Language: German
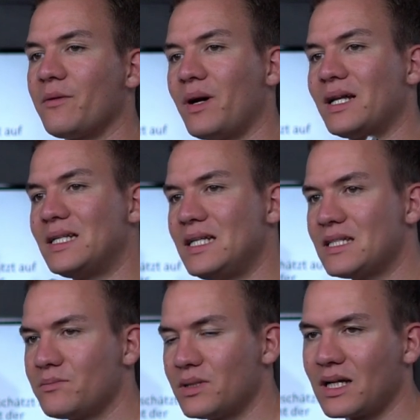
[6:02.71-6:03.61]
eben an
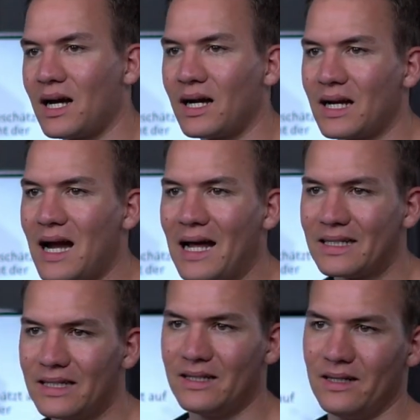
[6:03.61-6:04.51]
diesen Betrag
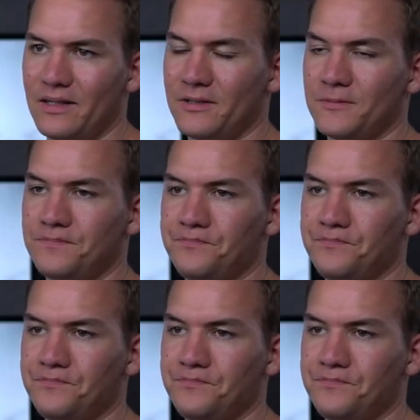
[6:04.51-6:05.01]
angeglichen.